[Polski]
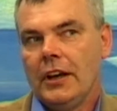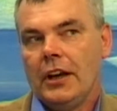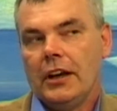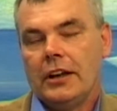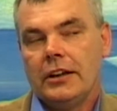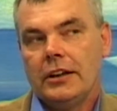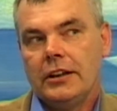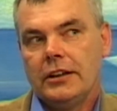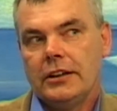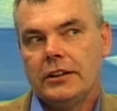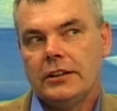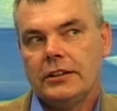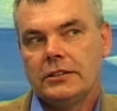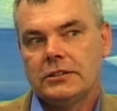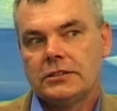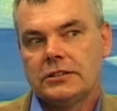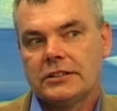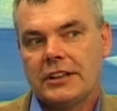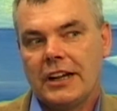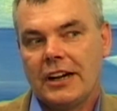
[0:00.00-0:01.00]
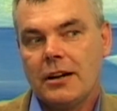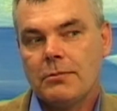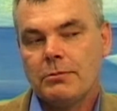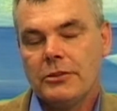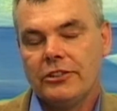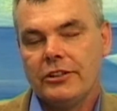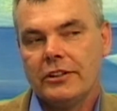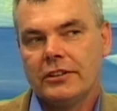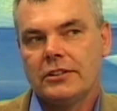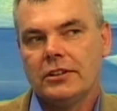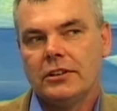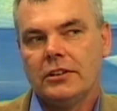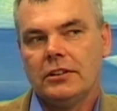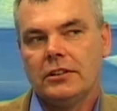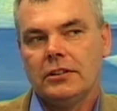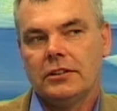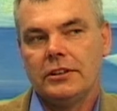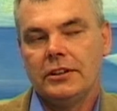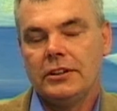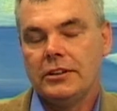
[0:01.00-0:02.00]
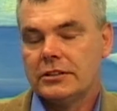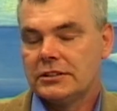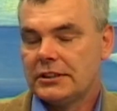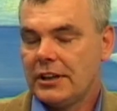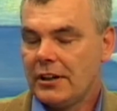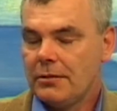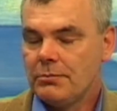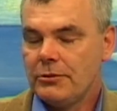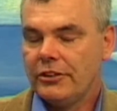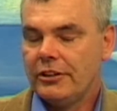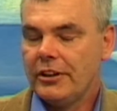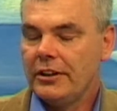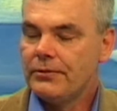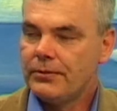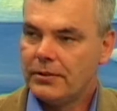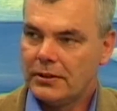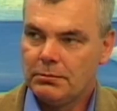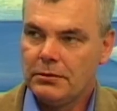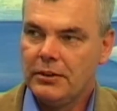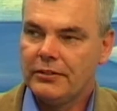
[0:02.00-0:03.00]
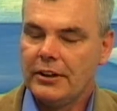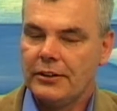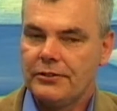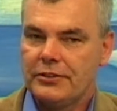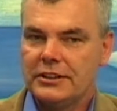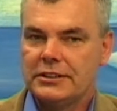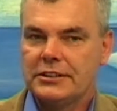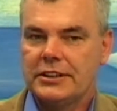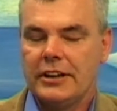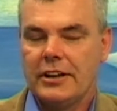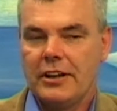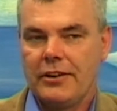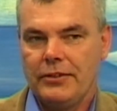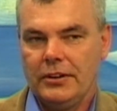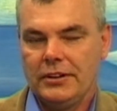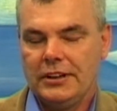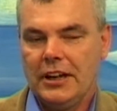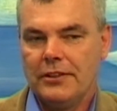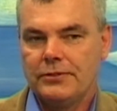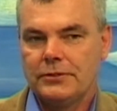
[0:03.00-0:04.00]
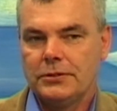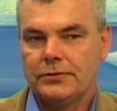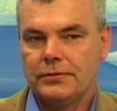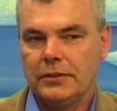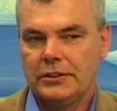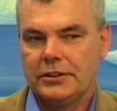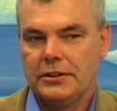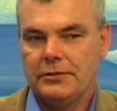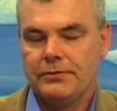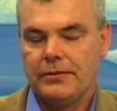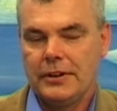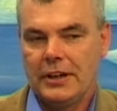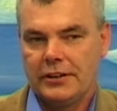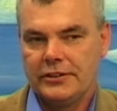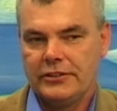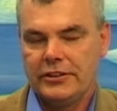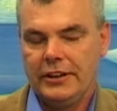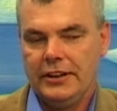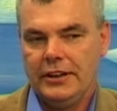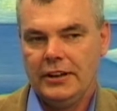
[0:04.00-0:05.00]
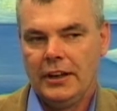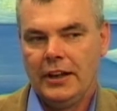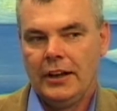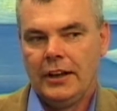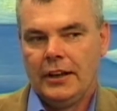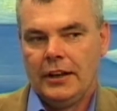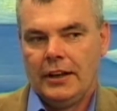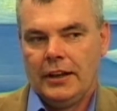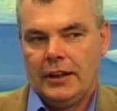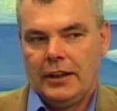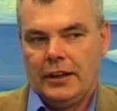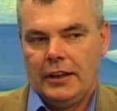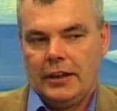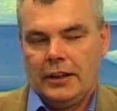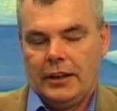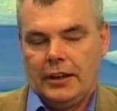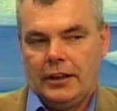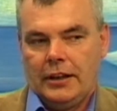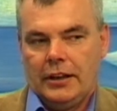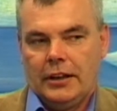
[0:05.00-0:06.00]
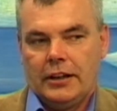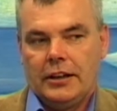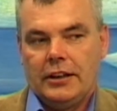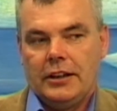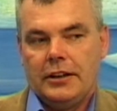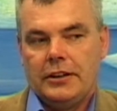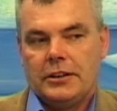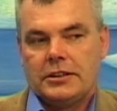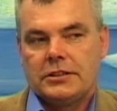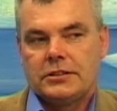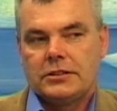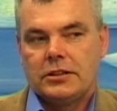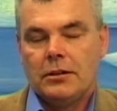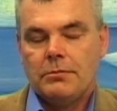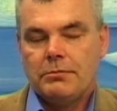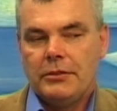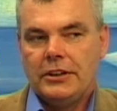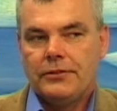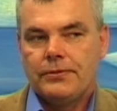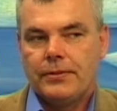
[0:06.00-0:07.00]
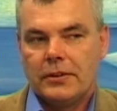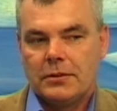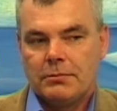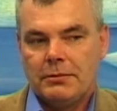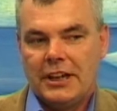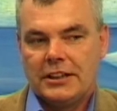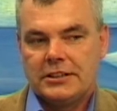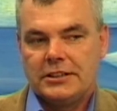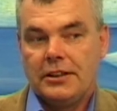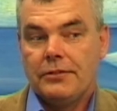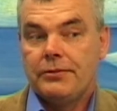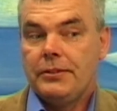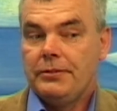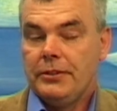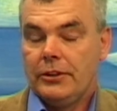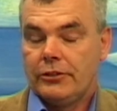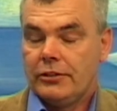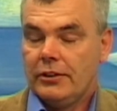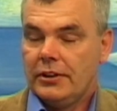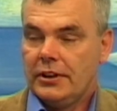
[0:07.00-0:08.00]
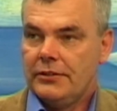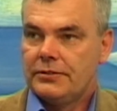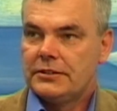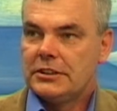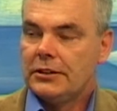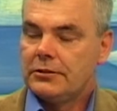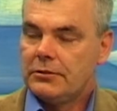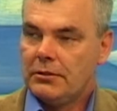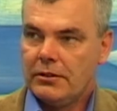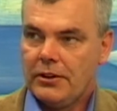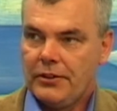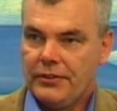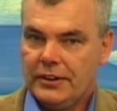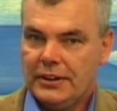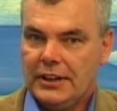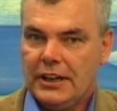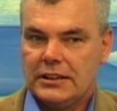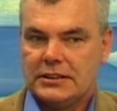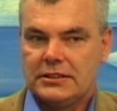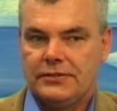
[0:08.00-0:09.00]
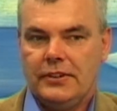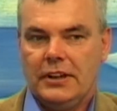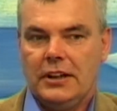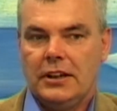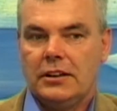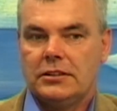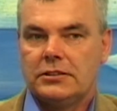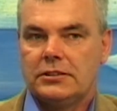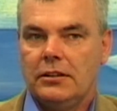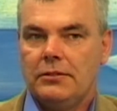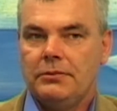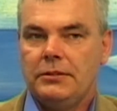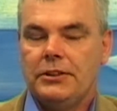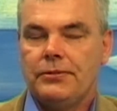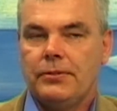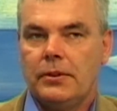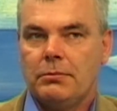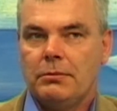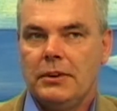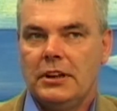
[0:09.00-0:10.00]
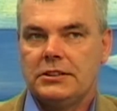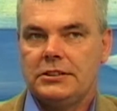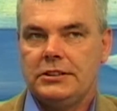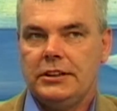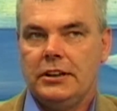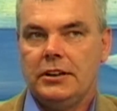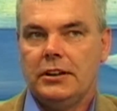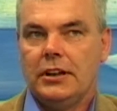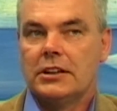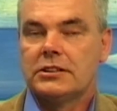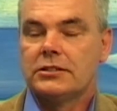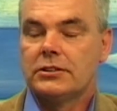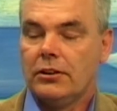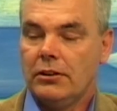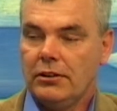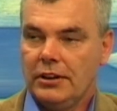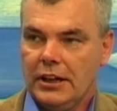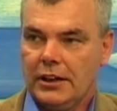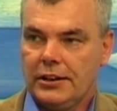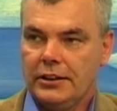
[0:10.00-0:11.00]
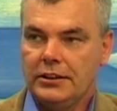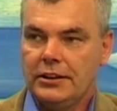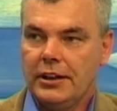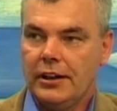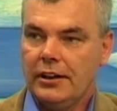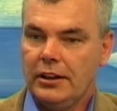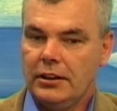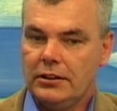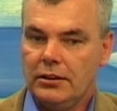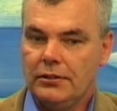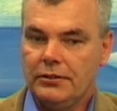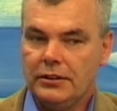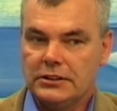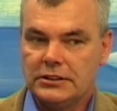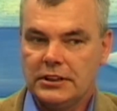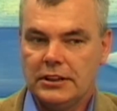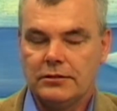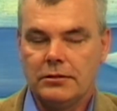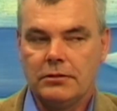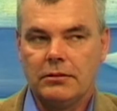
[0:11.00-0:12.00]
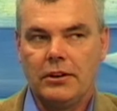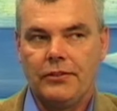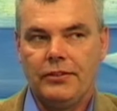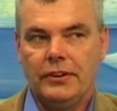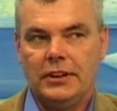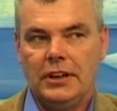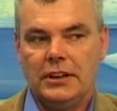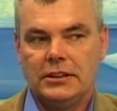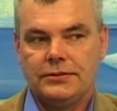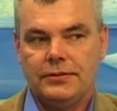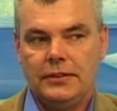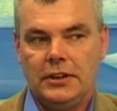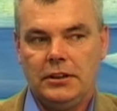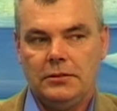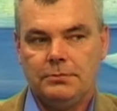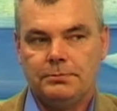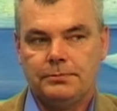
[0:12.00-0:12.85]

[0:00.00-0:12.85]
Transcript: E, staramy się, to, staramy się informować wszystkich krwiodawców o tym fakcie. E, są informacje wywieszone w Centrum Krwiodawstwa, są informacje na stronach internetowych Centrum Krwiodawstwa